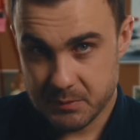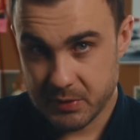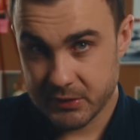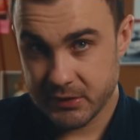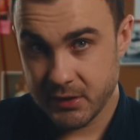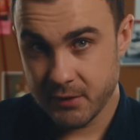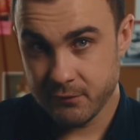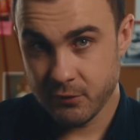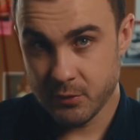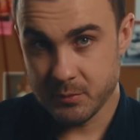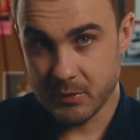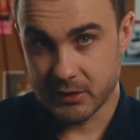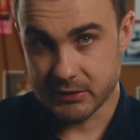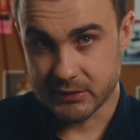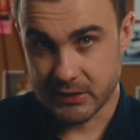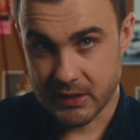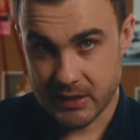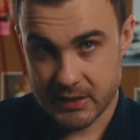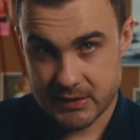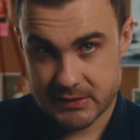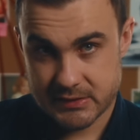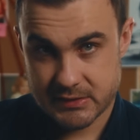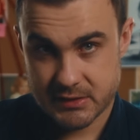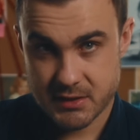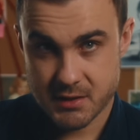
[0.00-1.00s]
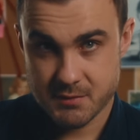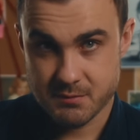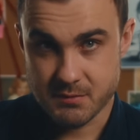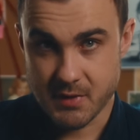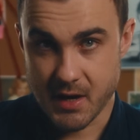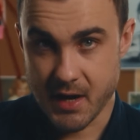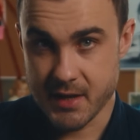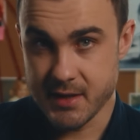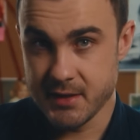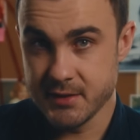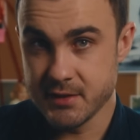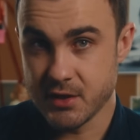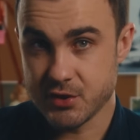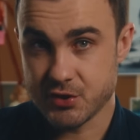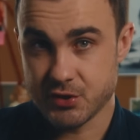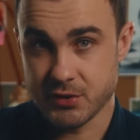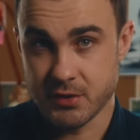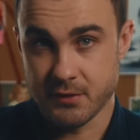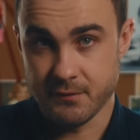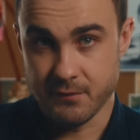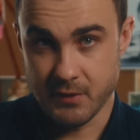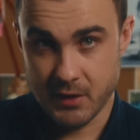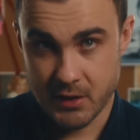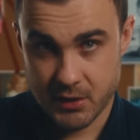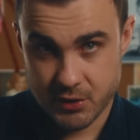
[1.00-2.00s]
Под его матрасом они
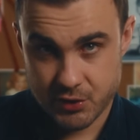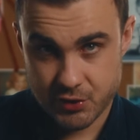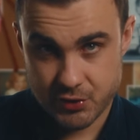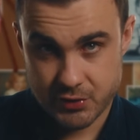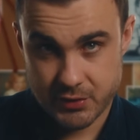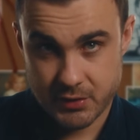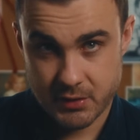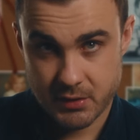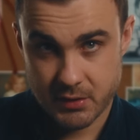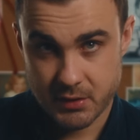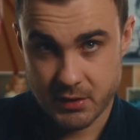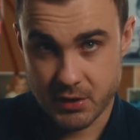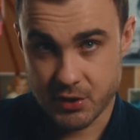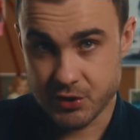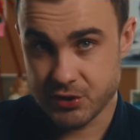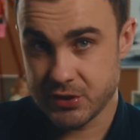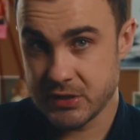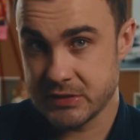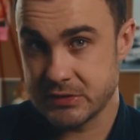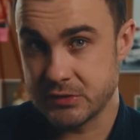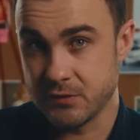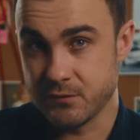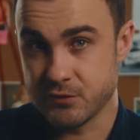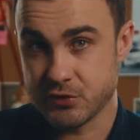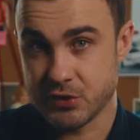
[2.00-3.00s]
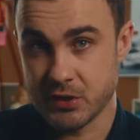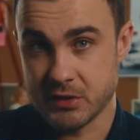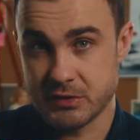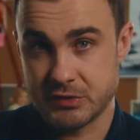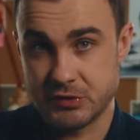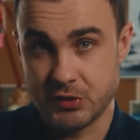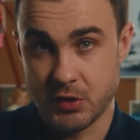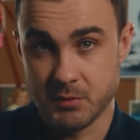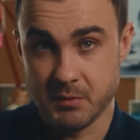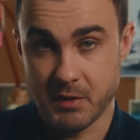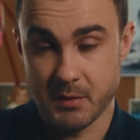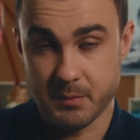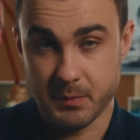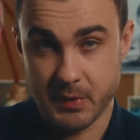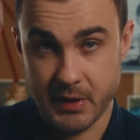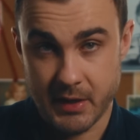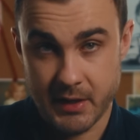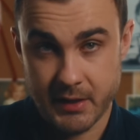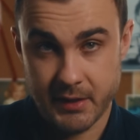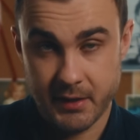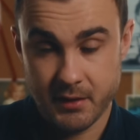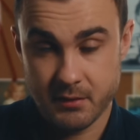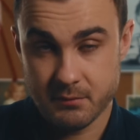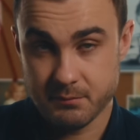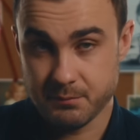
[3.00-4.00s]
нашли вещи, исчезнувшие из дома
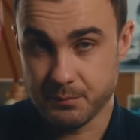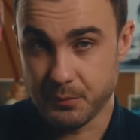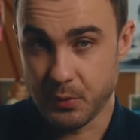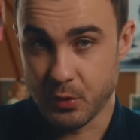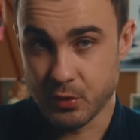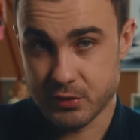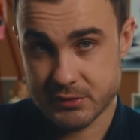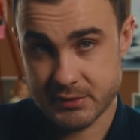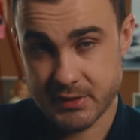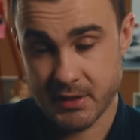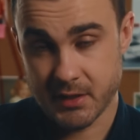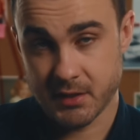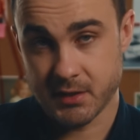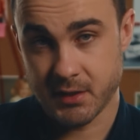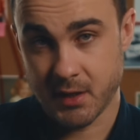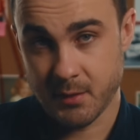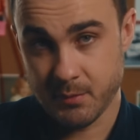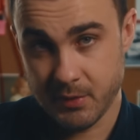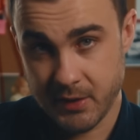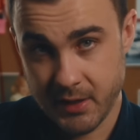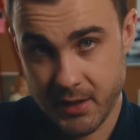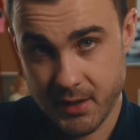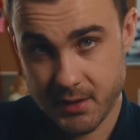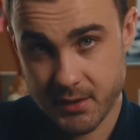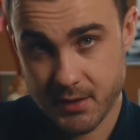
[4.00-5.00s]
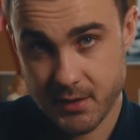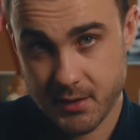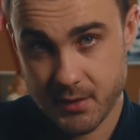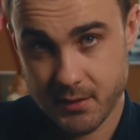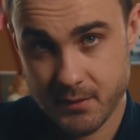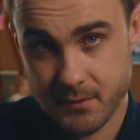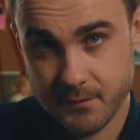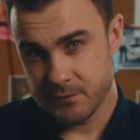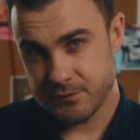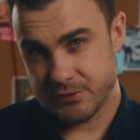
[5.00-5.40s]
Перри после ограбления.